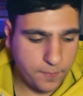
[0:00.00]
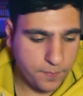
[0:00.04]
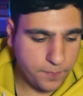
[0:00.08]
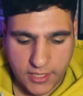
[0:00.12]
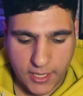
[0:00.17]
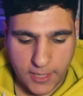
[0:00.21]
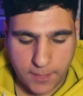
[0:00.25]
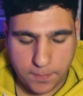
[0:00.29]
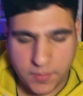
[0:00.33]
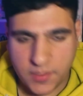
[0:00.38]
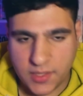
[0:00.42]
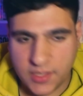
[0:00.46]

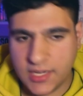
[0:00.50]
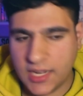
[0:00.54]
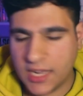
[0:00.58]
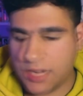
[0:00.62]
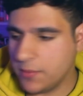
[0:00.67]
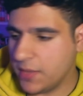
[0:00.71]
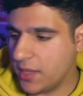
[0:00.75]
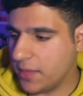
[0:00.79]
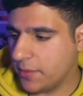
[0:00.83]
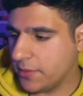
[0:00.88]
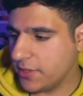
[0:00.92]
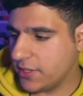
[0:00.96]
Ja, den
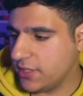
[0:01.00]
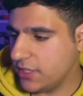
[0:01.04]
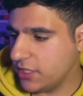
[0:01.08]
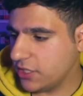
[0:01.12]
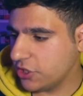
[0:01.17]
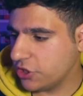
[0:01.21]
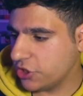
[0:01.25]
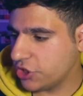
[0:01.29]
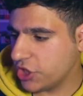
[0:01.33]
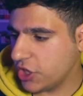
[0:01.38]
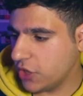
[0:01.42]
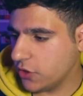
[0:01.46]
Anime habe ich
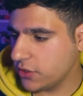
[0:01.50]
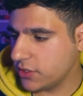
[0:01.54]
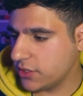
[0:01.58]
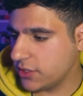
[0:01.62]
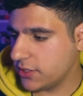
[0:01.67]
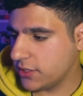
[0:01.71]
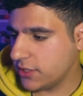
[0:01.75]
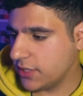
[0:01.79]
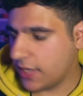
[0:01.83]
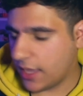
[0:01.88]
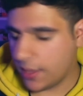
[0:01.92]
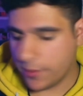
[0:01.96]
nicht
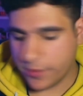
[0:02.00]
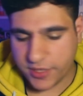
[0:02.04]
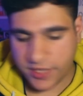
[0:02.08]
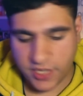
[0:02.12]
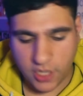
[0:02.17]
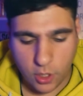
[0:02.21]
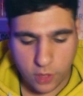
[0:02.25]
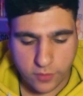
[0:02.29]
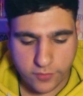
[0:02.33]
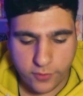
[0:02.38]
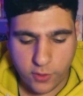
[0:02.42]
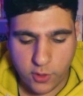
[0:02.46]
geschaut, habe
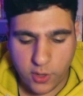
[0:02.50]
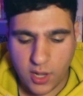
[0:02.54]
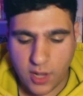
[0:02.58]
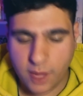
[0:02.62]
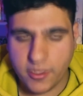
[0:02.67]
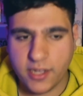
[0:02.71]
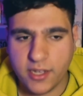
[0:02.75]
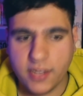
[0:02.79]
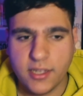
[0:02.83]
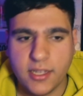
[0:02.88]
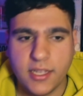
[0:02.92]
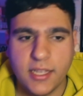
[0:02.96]
ich auch vor,
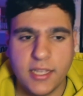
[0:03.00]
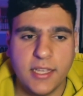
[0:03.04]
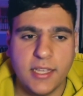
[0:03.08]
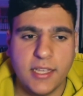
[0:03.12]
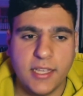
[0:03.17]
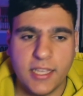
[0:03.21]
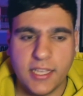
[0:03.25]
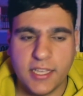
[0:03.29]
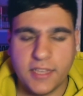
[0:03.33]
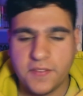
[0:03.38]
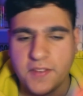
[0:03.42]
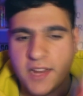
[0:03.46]
aber
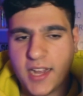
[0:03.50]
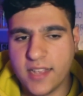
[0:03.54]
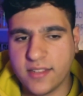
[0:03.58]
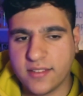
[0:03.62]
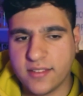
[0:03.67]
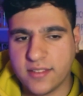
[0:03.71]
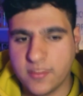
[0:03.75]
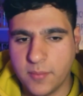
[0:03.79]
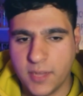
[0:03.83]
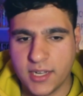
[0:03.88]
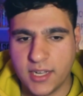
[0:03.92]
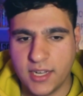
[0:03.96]
ich will
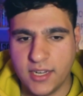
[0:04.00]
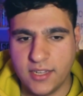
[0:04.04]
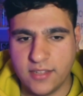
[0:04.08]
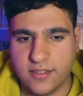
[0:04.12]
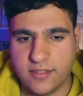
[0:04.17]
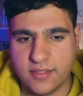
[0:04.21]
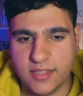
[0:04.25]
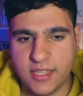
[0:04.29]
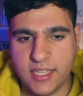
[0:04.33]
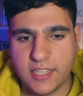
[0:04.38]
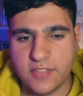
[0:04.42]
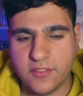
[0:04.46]
erst den Manga
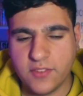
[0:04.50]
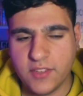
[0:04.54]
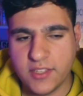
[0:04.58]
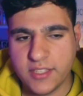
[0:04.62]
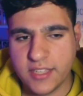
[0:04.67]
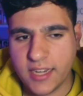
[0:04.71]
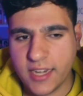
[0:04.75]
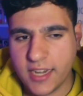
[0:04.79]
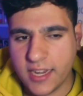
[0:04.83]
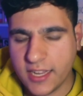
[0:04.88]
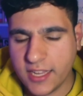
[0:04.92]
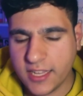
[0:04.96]
lesen. Ich
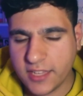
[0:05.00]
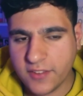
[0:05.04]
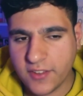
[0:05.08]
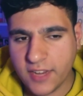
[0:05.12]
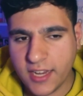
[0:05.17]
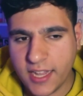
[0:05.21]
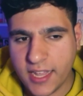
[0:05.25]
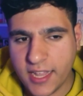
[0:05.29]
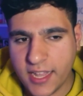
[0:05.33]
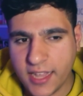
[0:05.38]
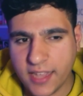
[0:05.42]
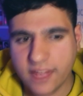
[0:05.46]
will, ich
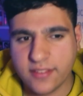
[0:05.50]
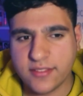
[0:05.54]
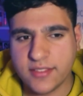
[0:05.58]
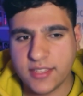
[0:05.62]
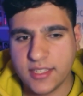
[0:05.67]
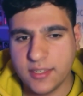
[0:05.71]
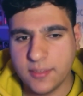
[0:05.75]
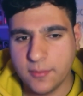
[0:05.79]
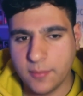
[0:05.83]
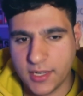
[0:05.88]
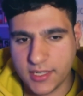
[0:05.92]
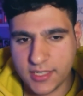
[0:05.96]
will
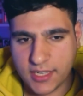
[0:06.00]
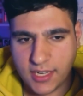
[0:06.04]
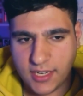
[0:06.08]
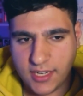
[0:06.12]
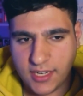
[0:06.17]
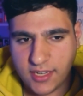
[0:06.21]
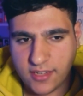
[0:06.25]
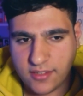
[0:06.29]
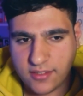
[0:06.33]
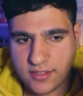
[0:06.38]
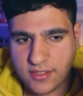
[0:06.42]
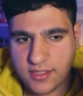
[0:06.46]
erst den Manga
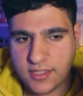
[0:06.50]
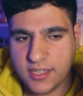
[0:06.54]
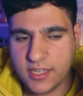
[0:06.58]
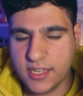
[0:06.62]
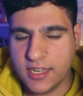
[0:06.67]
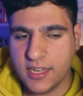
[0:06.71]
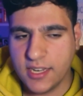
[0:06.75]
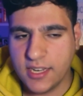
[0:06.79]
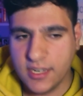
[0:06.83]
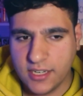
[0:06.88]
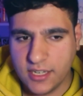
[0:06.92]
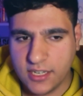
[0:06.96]
lesen,
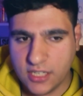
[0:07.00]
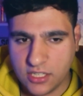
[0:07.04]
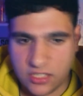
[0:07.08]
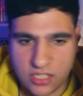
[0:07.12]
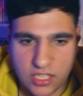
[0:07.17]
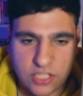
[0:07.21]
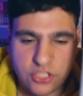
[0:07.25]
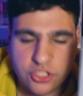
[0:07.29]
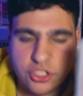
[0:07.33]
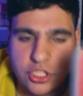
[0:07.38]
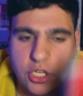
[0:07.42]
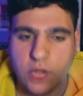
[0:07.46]

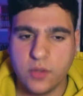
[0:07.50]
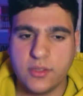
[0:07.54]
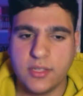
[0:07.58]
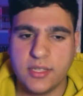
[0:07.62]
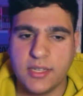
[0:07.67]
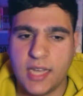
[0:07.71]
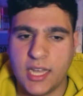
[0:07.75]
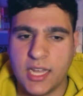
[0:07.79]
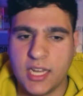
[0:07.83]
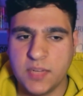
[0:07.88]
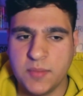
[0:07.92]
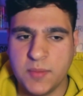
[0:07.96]
dann schaue ich
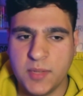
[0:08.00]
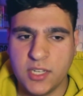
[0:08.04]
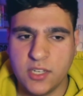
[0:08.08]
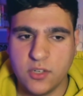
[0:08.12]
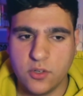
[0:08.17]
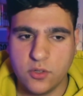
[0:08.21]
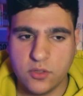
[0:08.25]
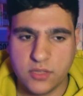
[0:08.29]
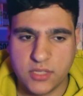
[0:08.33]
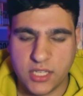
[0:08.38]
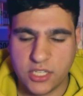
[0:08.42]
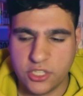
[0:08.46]
den
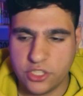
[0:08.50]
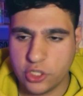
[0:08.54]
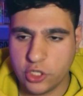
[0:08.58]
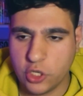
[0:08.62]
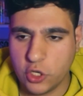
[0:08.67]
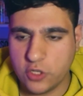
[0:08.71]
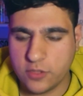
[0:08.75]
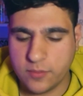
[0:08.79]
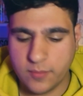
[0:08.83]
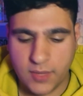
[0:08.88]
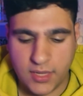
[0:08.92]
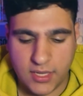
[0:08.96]
Anime und dann
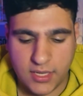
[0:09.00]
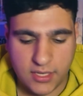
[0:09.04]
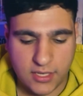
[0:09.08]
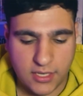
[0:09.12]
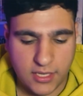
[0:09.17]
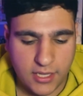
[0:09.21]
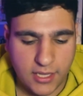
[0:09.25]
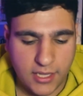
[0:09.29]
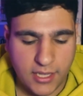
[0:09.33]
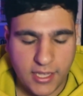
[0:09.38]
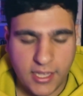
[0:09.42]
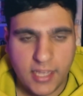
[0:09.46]
schaue ich
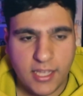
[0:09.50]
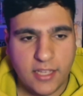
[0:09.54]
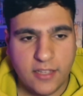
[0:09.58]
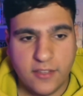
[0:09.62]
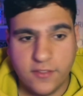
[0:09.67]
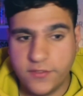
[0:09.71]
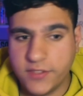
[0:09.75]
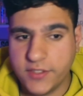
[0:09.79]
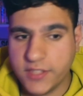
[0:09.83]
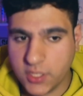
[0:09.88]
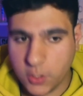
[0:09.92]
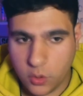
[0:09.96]
mal,
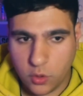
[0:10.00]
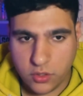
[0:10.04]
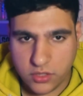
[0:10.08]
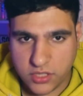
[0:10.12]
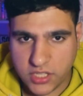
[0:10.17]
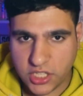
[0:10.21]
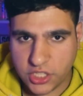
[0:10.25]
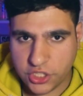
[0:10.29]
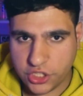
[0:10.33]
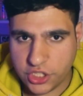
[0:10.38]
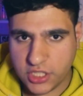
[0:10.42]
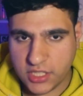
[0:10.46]
wie
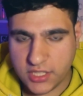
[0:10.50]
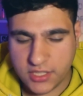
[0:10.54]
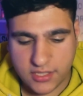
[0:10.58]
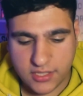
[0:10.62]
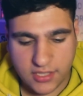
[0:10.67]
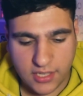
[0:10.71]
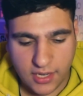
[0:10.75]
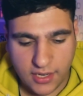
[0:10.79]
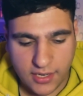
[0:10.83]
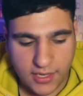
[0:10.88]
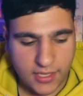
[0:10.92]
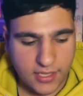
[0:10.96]

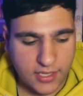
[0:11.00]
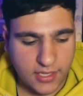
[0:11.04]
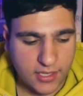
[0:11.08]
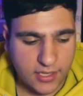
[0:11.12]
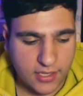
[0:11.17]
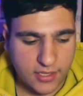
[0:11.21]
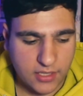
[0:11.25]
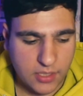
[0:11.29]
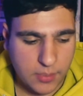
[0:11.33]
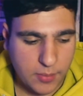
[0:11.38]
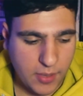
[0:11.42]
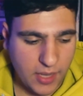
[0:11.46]

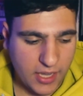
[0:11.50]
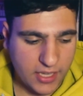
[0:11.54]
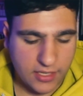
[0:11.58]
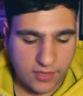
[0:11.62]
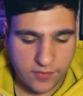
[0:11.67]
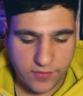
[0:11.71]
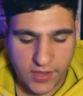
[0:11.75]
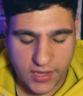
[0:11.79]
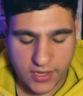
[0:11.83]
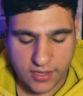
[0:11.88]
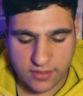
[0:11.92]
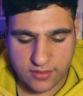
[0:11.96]
unterschiedlich die
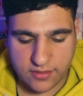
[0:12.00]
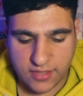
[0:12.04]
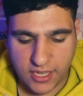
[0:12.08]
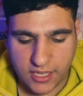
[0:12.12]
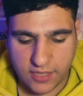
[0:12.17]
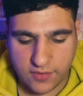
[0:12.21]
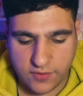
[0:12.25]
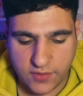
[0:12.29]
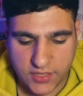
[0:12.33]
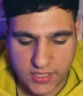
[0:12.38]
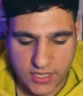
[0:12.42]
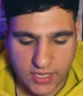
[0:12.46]
beiden Werke
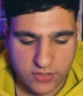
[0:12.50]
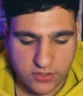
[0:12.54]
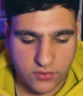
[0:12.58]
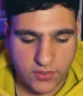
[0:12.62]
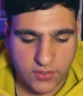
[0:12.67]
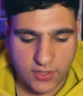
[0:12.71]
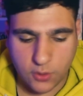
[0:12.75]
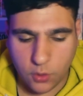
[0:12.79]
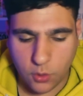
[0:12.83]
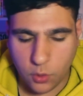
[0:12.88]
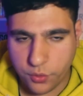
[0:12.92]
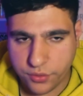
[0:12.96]
sein wird,
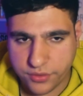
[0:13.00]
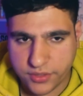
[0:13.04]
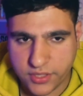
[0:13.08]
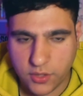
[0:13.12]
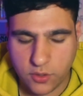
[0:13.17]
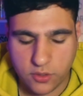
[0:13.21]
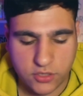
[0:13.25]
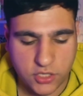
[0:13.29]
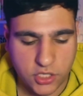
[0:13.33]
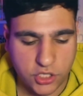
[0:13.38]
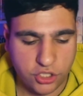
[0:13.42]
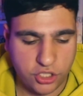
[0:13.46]
also wie groß
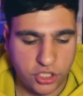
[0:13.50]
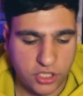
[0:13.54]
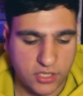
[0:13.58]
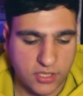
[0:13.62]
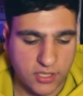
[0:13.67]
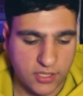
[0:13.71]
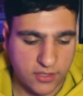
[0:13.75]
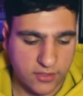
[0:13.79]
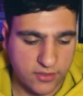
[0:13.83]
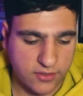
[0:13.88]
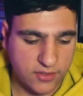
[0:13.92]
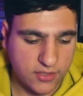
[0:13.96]
der
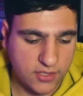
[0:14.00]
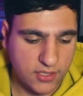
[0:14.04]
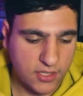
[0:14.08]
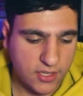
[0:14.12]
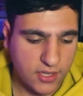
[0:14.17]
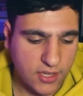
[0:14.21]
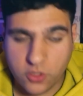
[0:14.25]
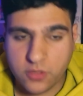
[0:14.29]
Unterschied ist.